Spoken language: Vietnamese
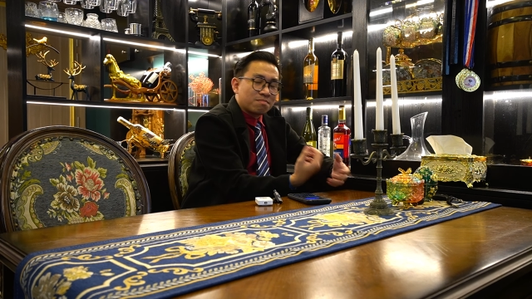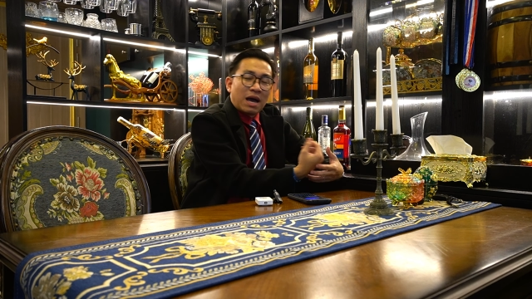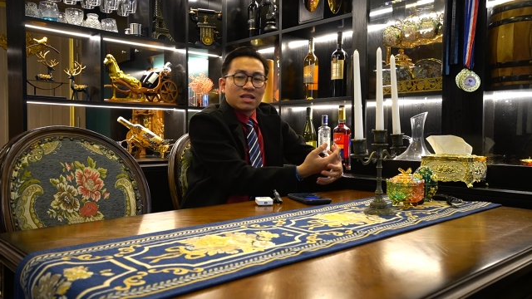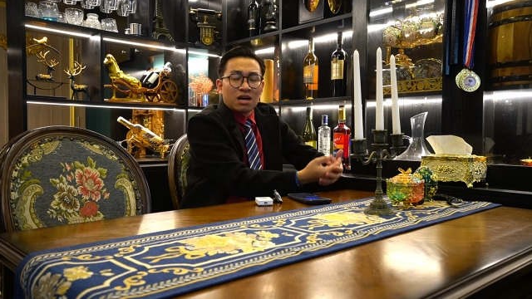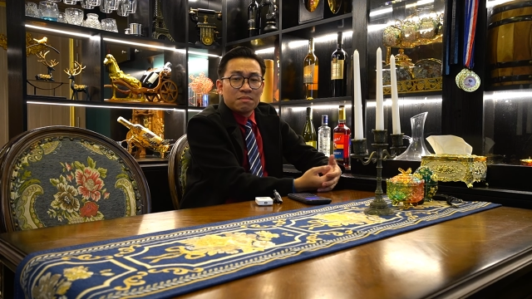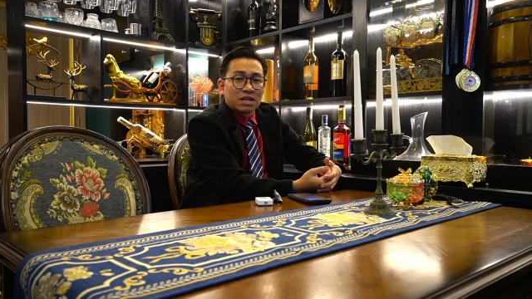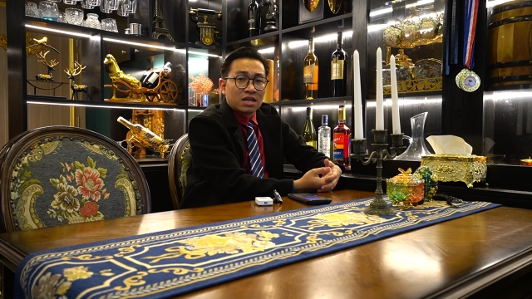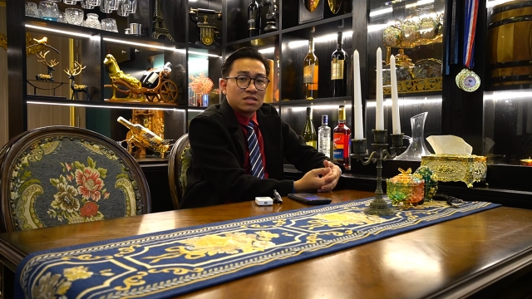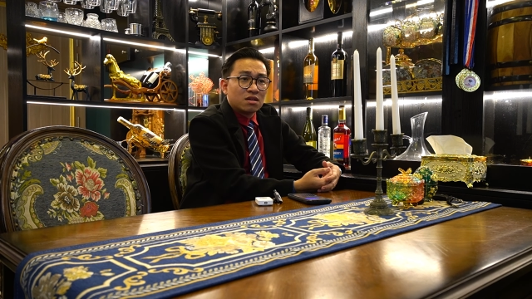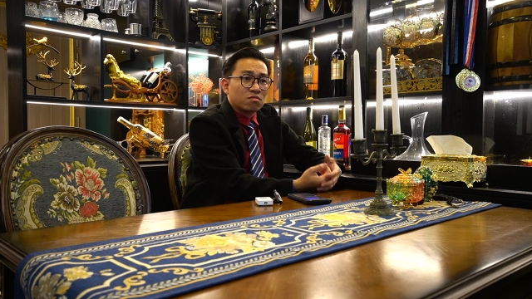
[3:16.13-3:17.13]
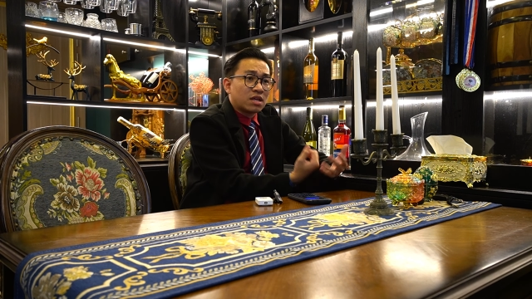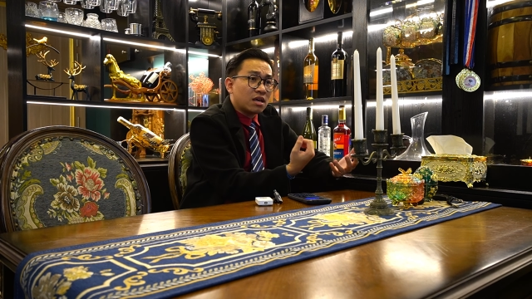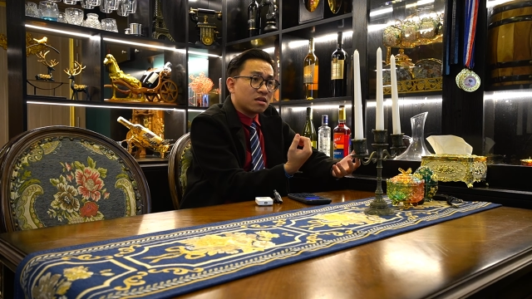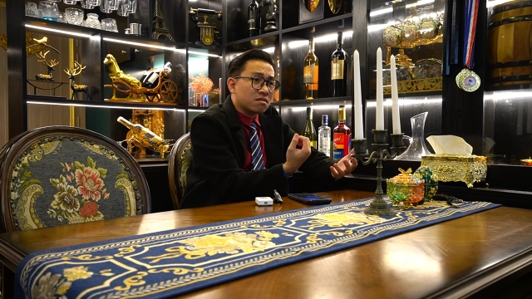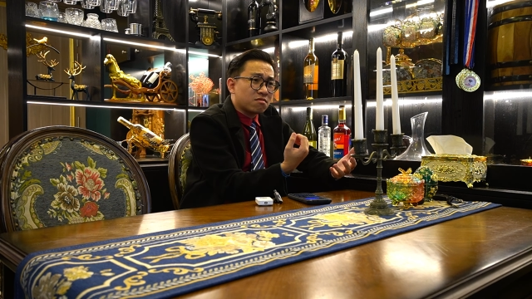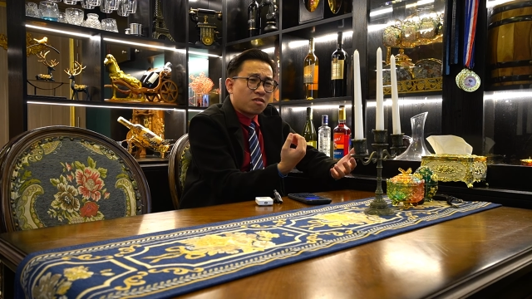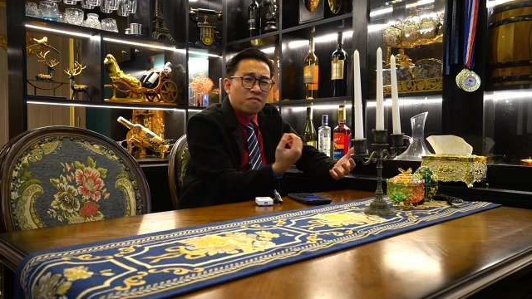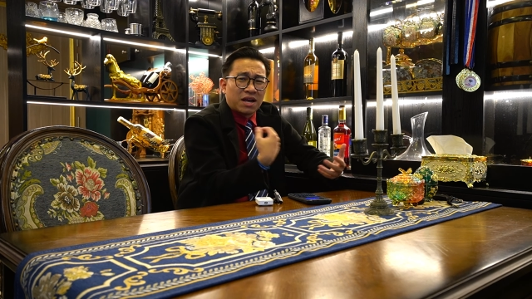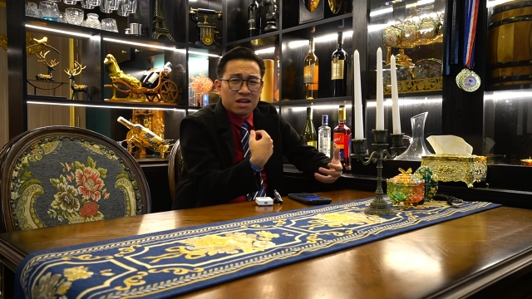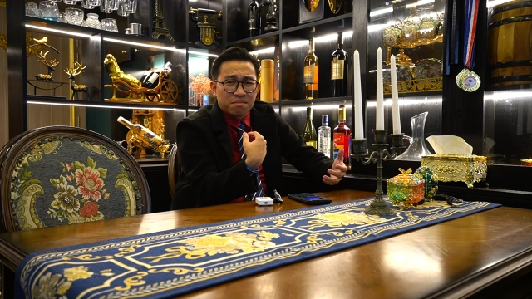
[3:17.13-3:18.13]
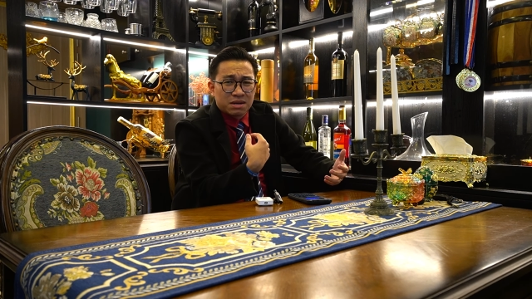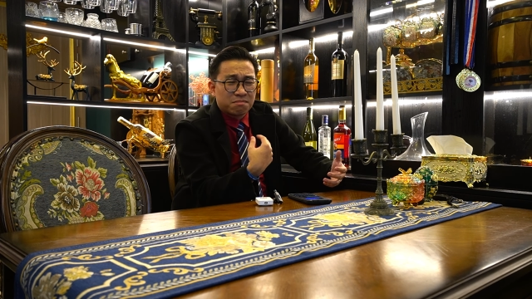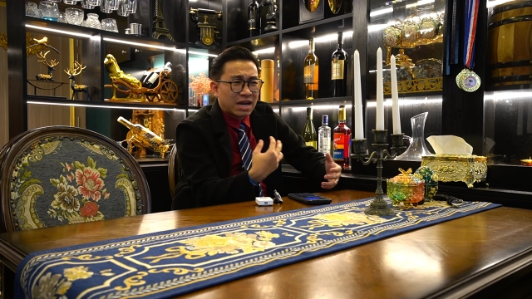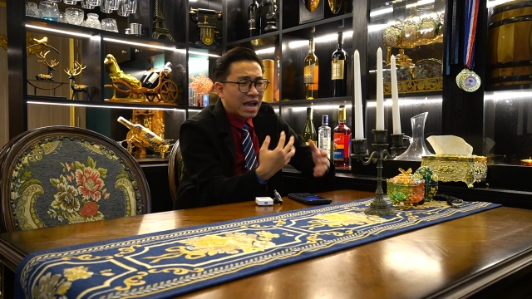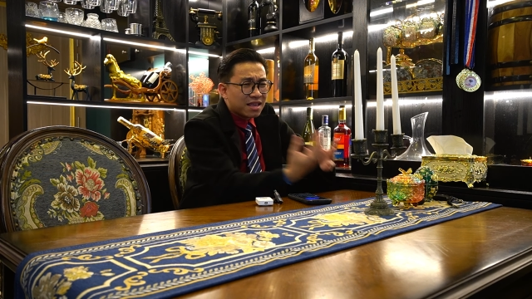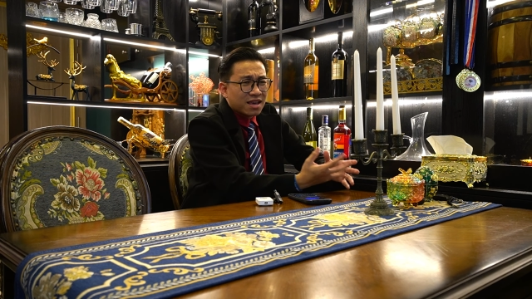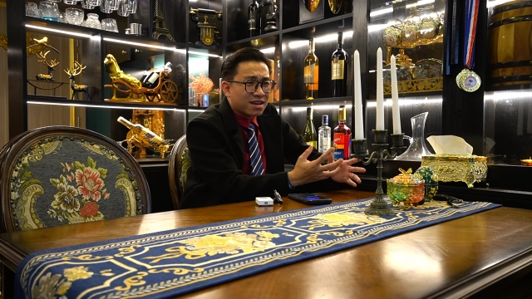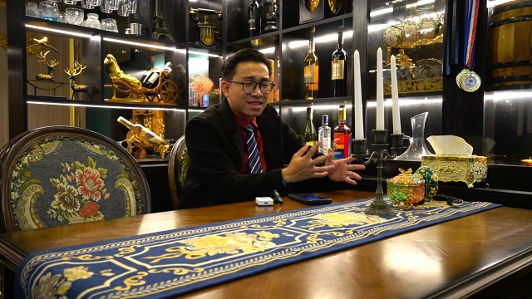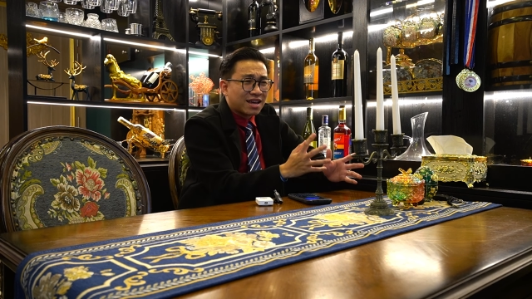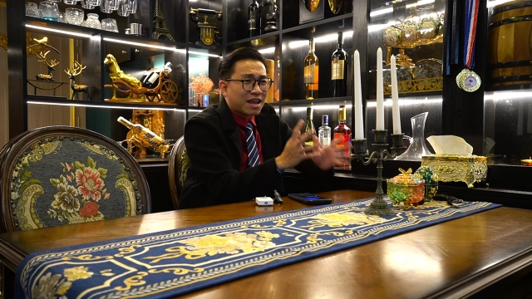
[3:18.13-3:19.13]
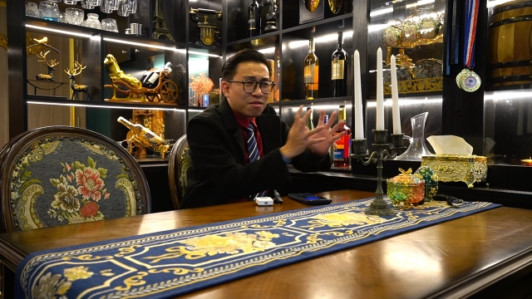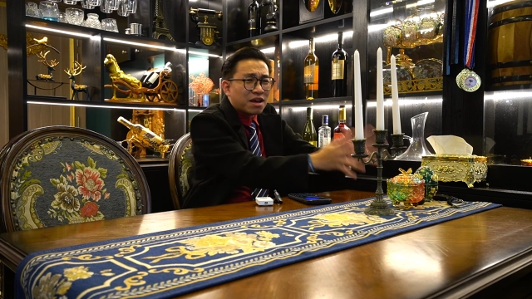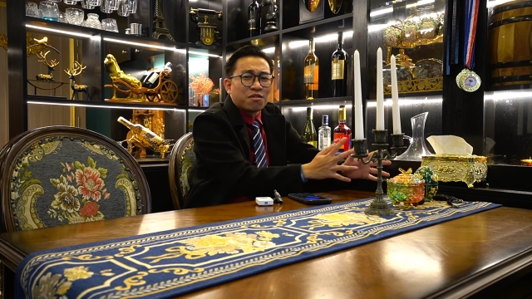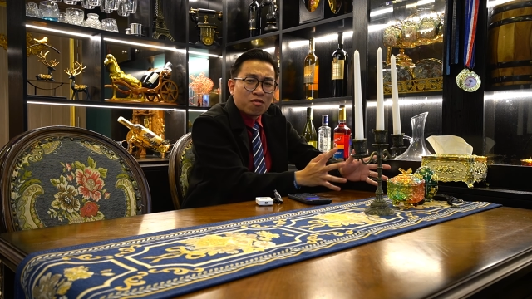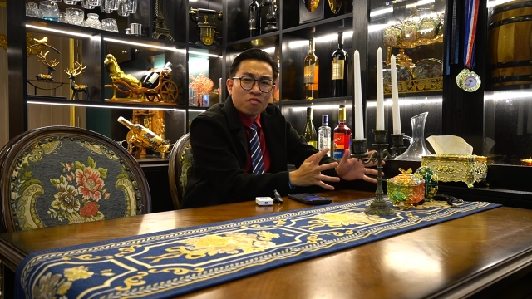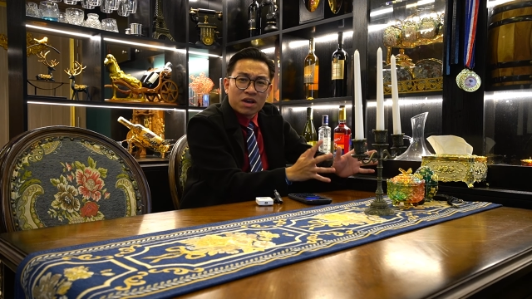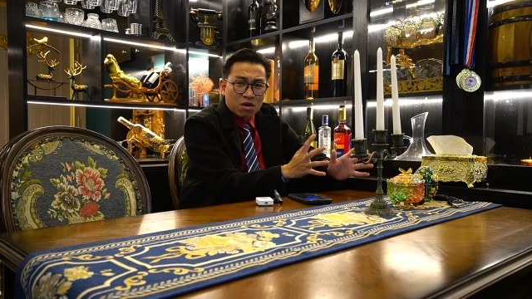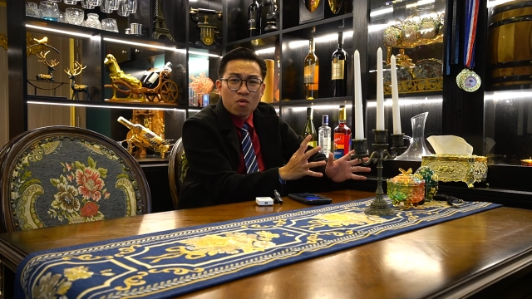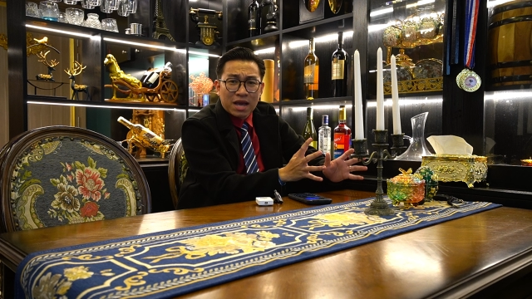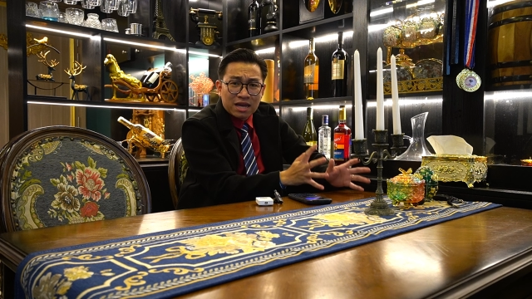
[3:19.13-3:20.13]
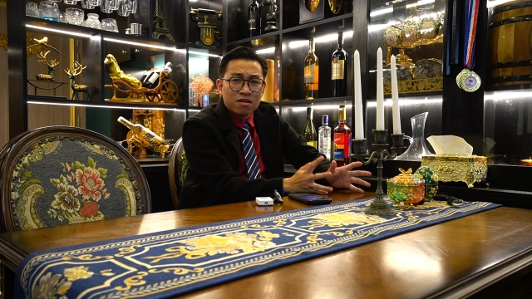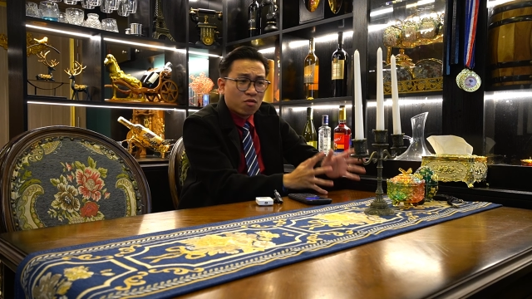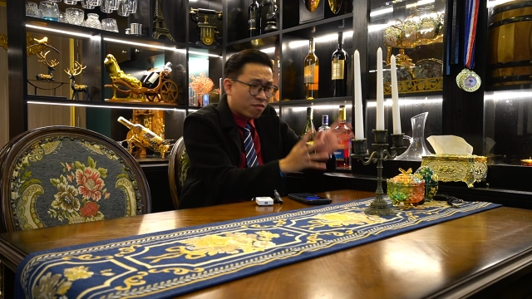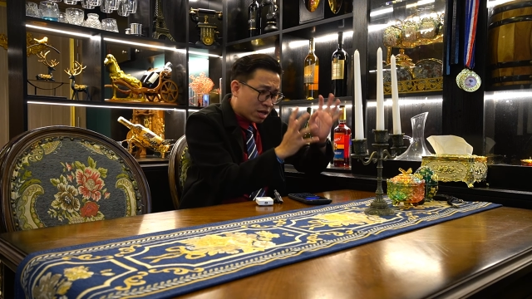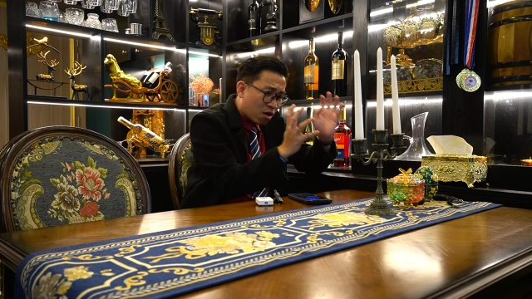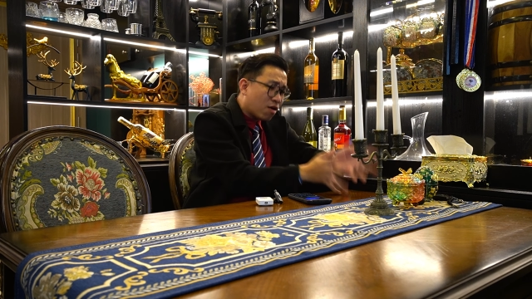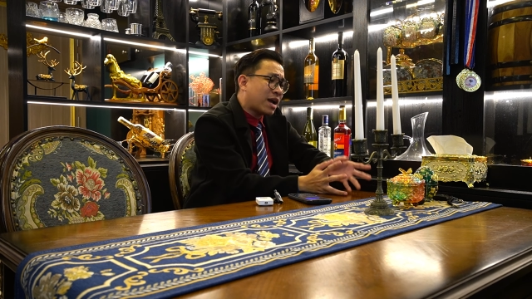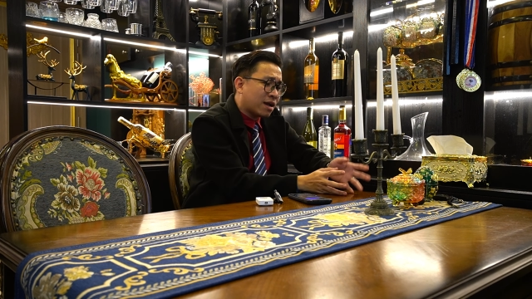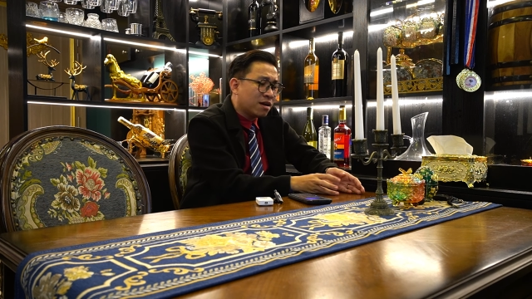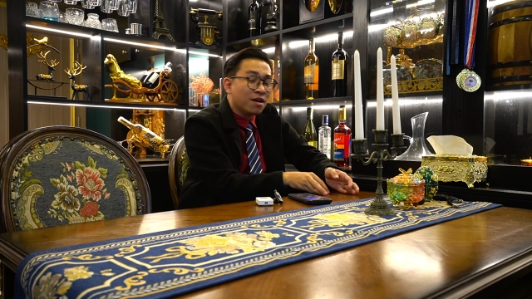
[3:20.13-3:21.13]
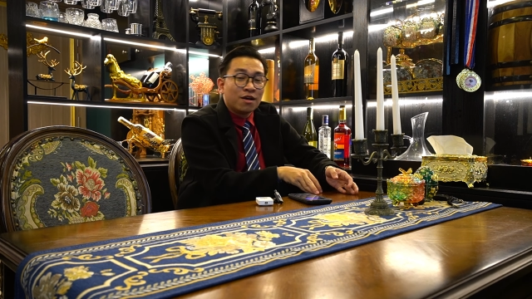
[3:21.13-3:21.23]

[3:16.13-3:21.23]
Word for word: Bản thân mình ngày xưa cũng thế, không phải là mình mà cá nhân cái thằng đéo nào nó cũng phải cố gắng, nó cũng phải khó khăn,